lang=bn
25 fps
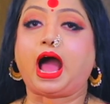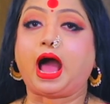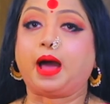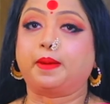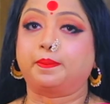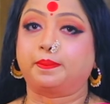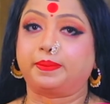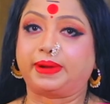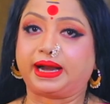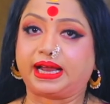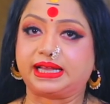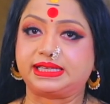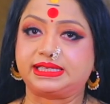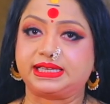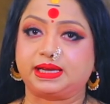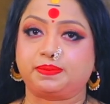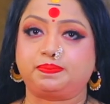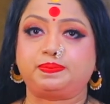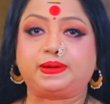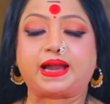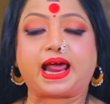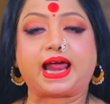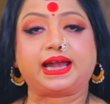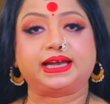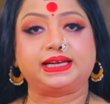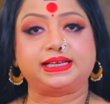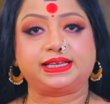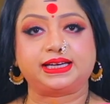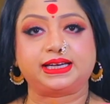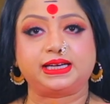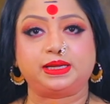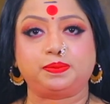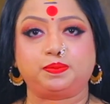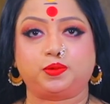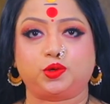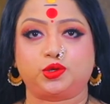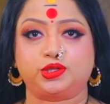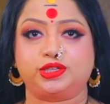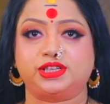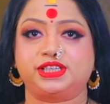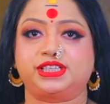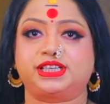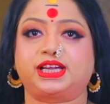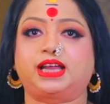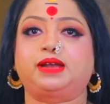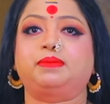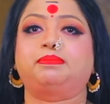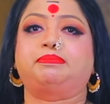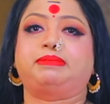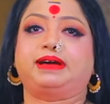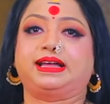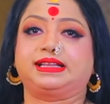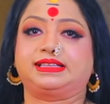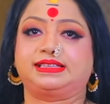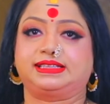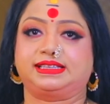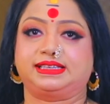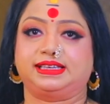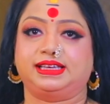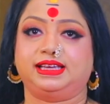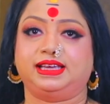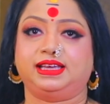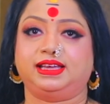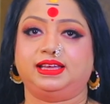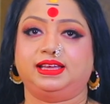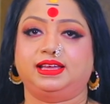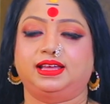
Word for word: আমরা যে প্ল্যানেটারি পজিশন পাচ্ছি